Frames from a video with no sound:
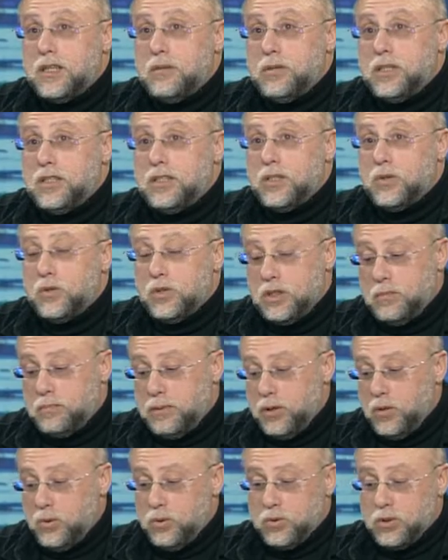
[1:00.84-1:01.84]
комментируйте.
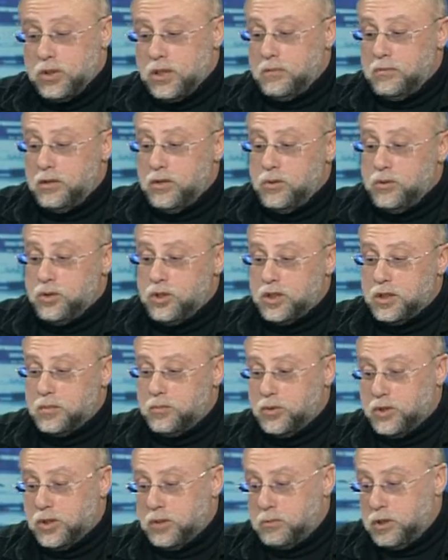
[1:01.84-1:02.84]
По ходу самый лучший
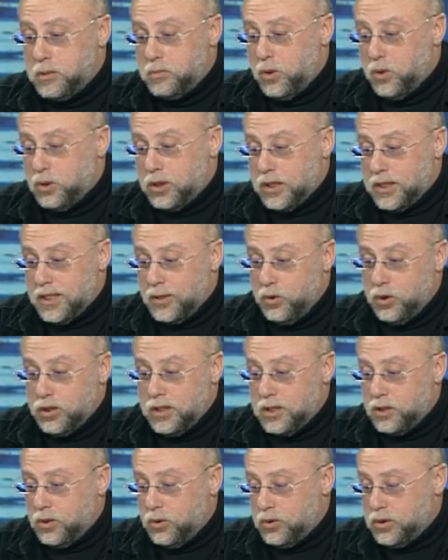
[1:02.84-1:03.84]
способ, чем от это, от
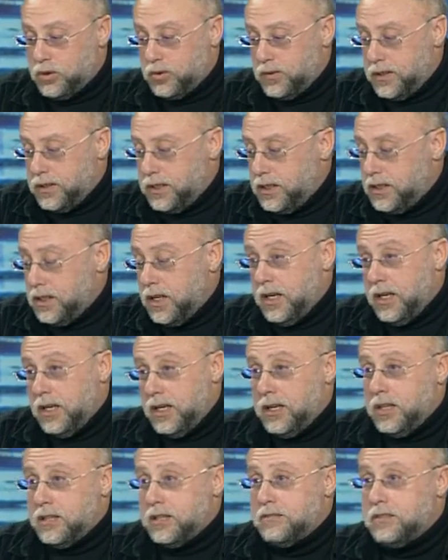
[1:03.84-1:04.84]
это вот звонить.
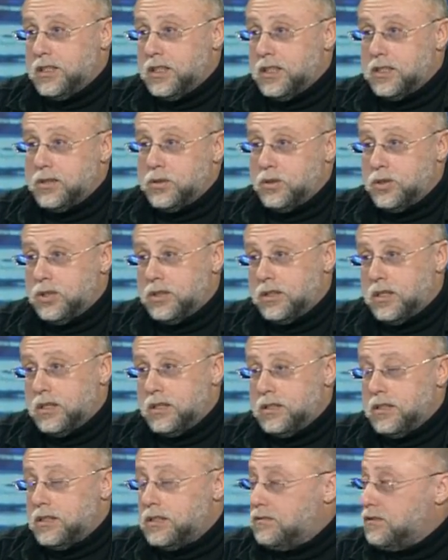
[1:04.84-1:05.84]
Я на всякий случай
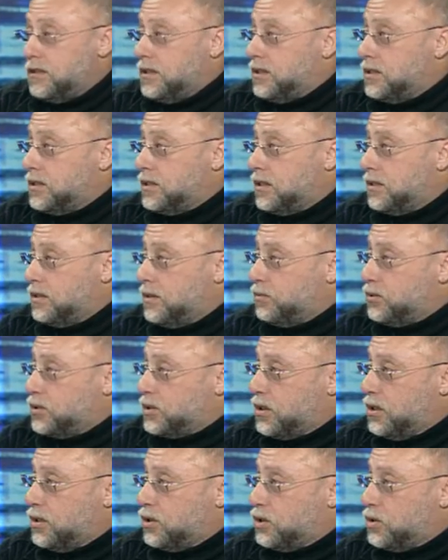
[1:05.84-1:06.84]
заранее извиняюсь, я
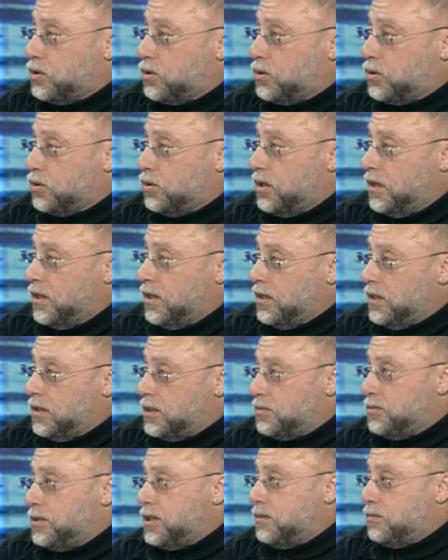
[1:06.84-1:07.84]
допускаю, что
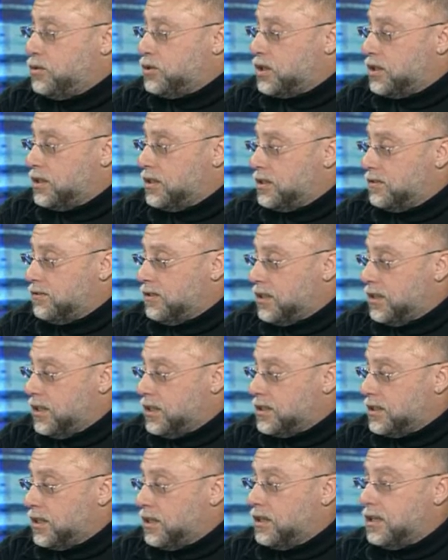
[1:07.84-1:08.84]
из меня может
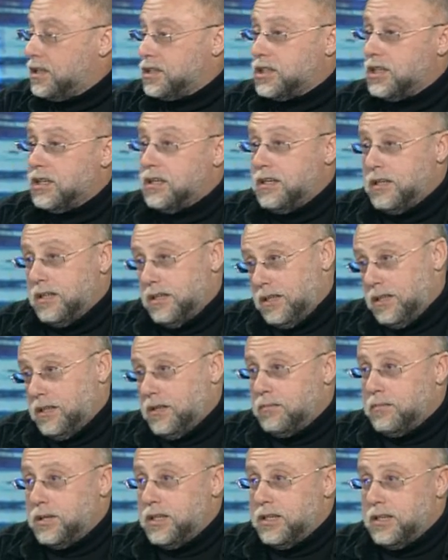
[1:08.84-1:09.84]
извергаться кашель.
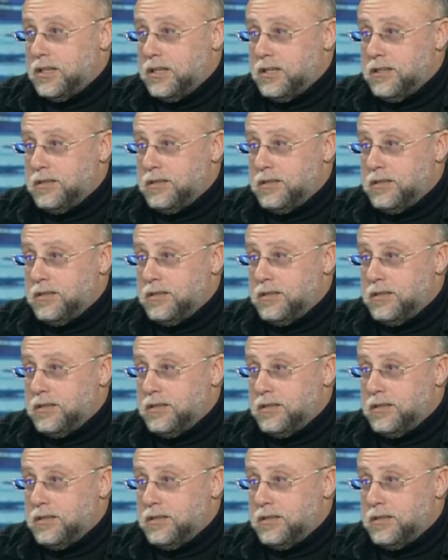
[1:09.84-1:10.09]
Ну, Поехали. не